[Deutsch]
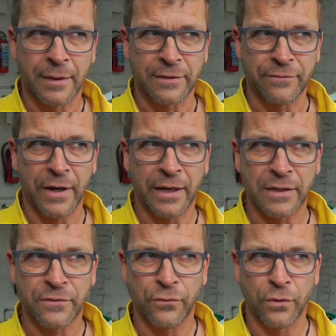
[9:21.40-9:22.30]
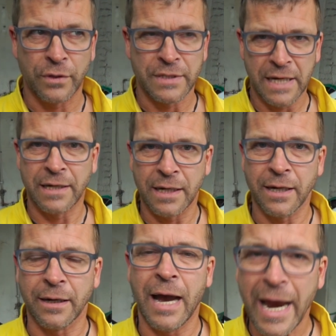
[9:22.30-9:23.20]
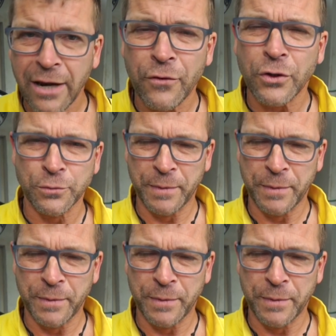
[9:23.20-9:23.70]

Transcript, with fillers: das war jetzt vor zehn Tagen, eine Woche